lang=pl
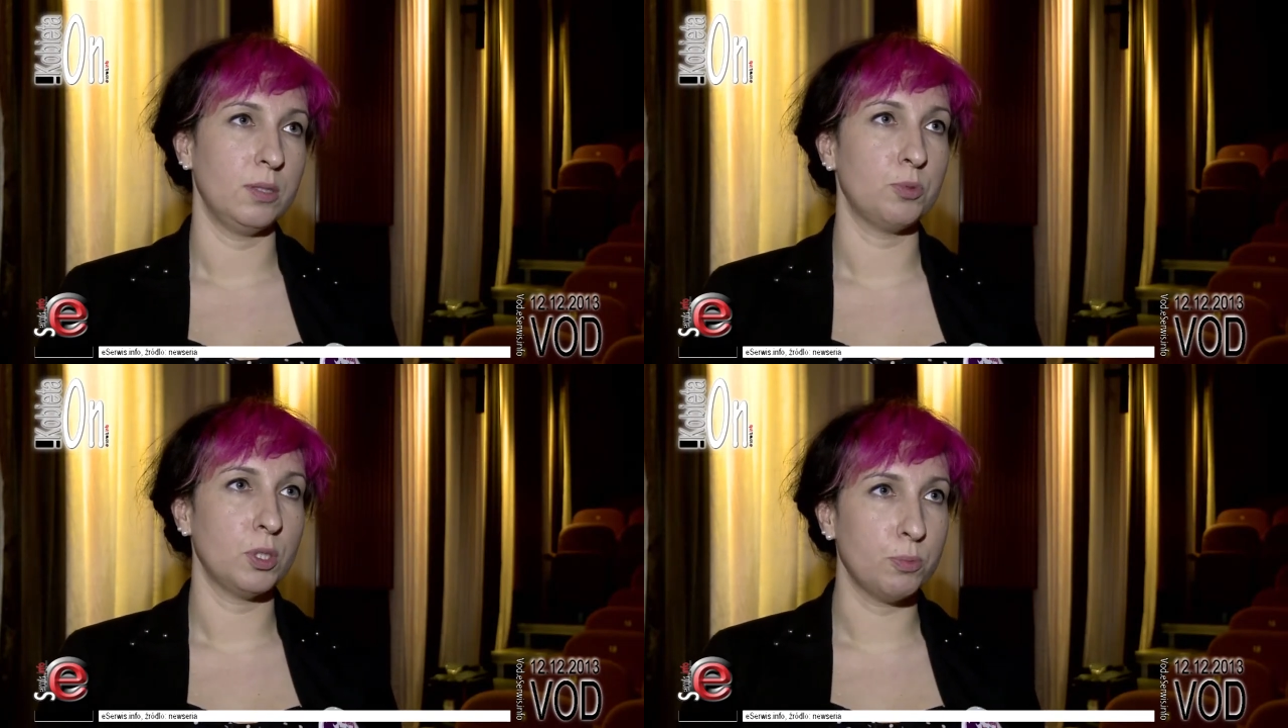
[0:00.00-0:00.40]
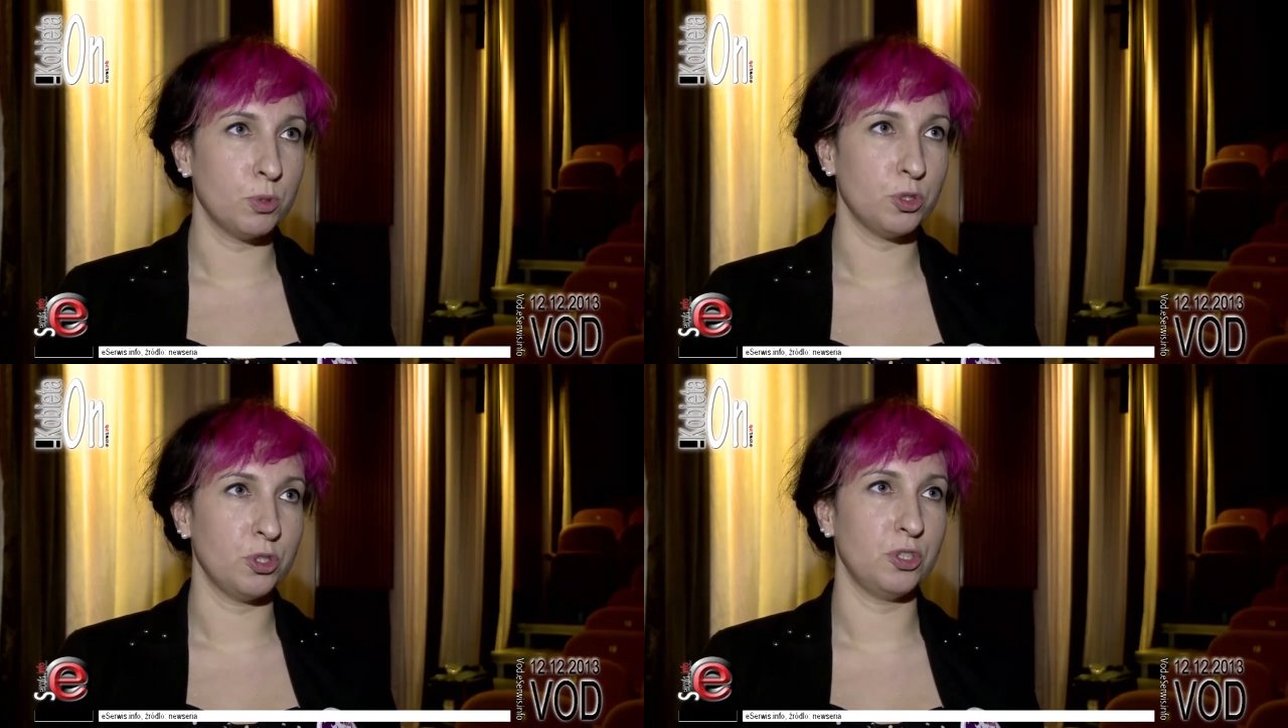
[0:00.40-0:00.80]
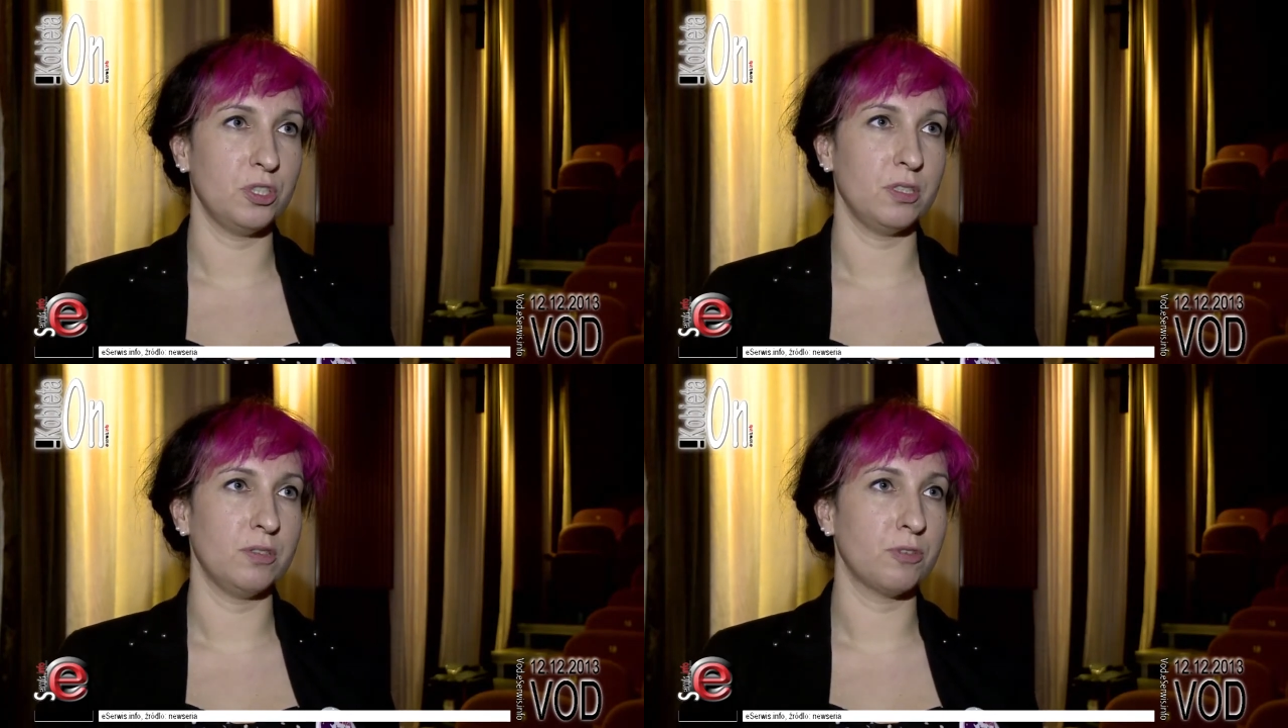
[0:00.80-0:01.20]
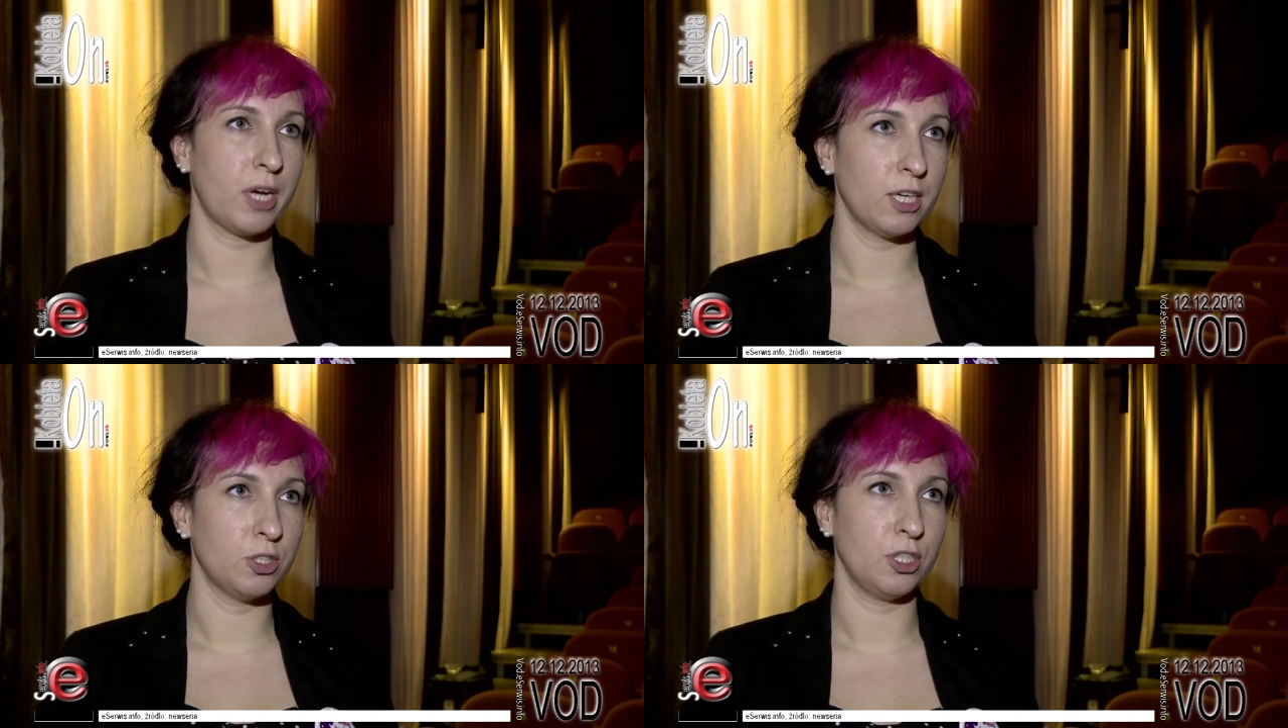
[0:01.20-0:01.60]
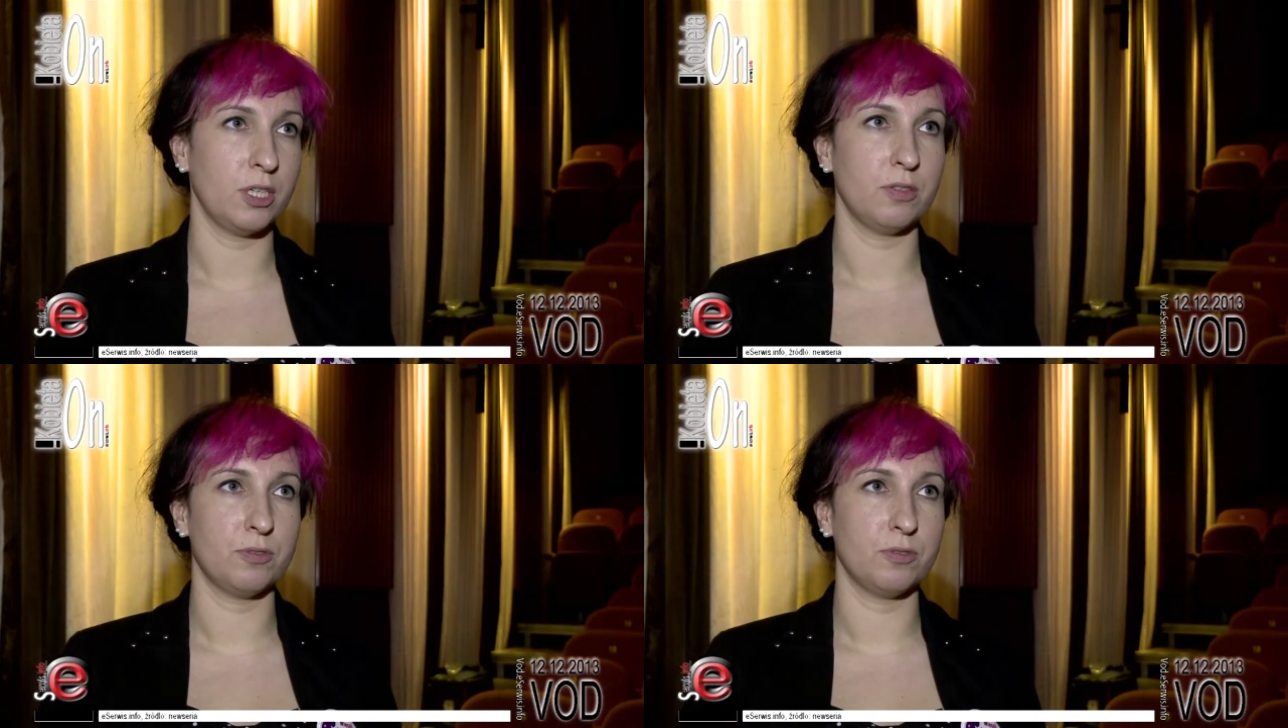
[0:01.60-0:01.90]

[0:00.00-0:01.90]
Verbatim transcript: przepuścić w kasie,